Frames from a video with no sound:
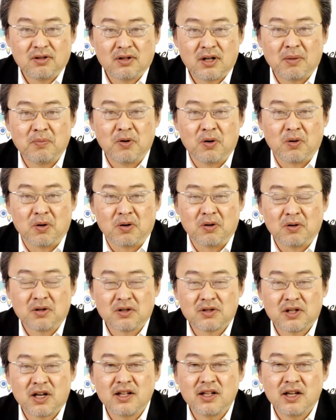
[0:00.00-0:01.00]
がも
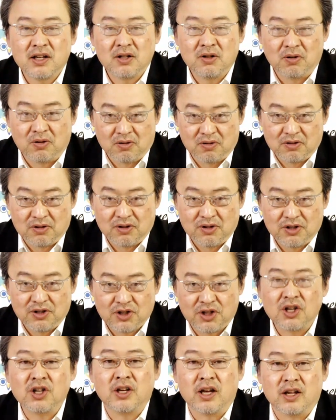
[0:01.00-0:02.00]
う最大の
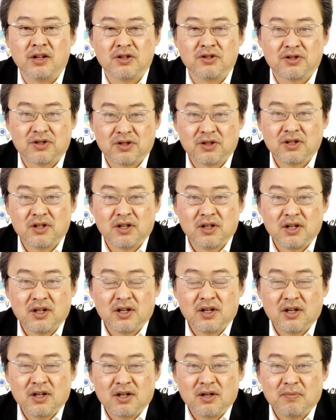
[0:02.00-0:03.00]
資金源です。
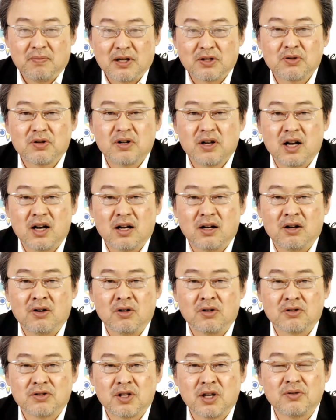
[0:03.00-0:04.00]
まあ、それからあ
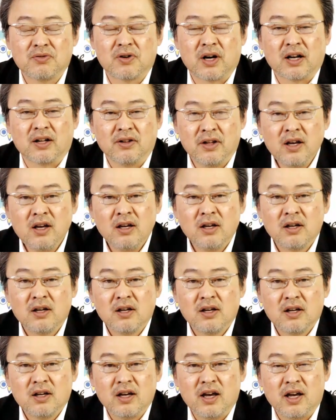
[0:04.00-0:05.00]
の政府からね、
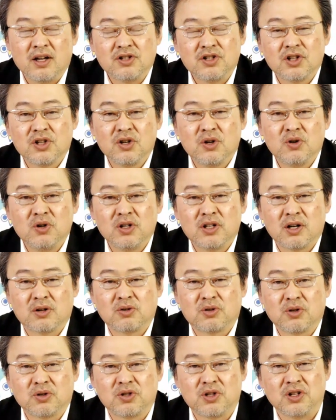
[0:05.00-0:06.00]
えー、事業委
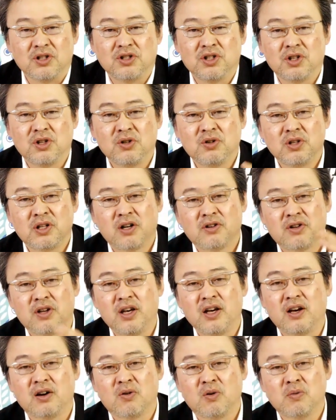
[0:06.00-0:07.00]
託として事業委託
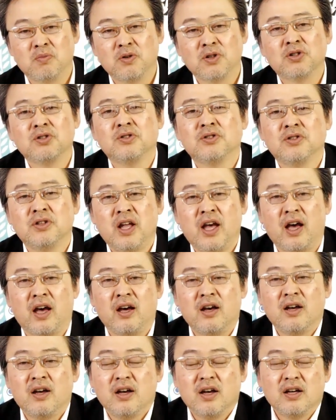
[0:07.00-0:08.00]
契約を結ん
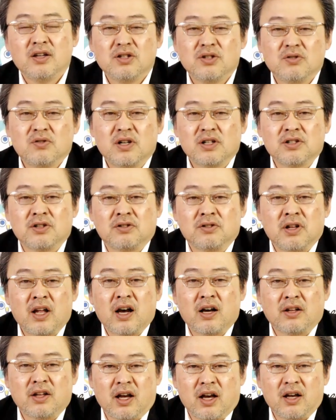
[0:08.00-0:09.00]
で潮風の
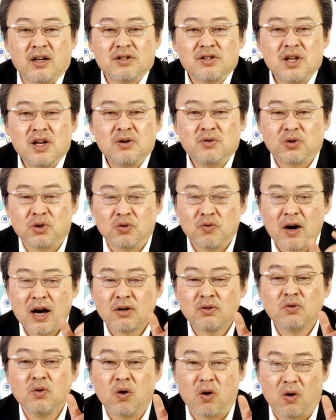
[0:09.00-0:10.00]
中で政府の
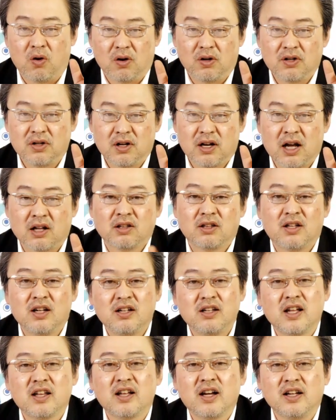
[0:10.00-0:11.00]
枠を買って
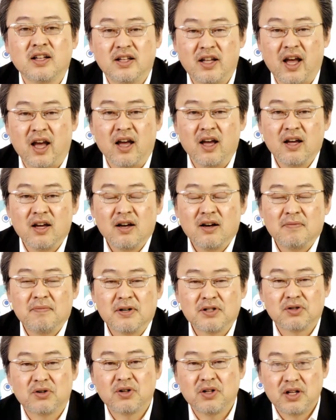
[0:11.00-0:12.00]
いただいて、
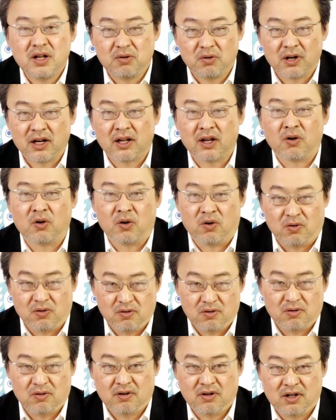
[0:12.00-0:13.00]
まあ、それでお金を
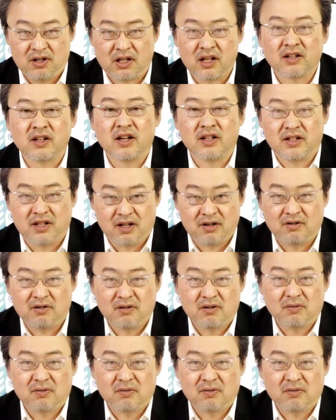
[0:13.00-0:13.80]
いただいている、